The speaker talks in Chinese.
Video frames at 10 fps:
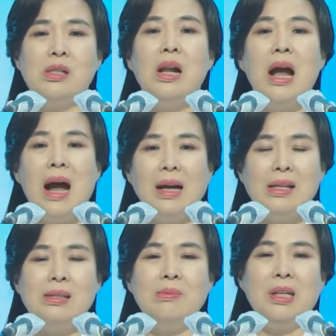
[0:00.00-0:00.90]
都这
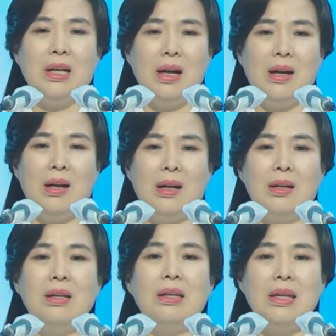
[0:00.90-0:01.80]
样了，他怎能再
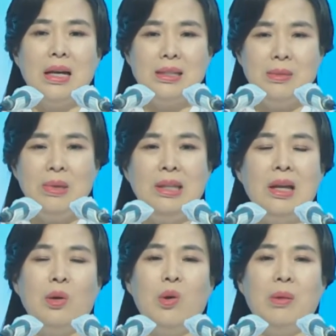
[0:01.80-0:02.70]
去犯犯
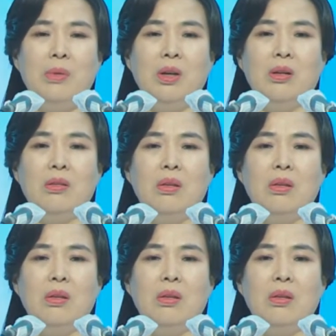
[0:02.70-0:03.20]
错误呢？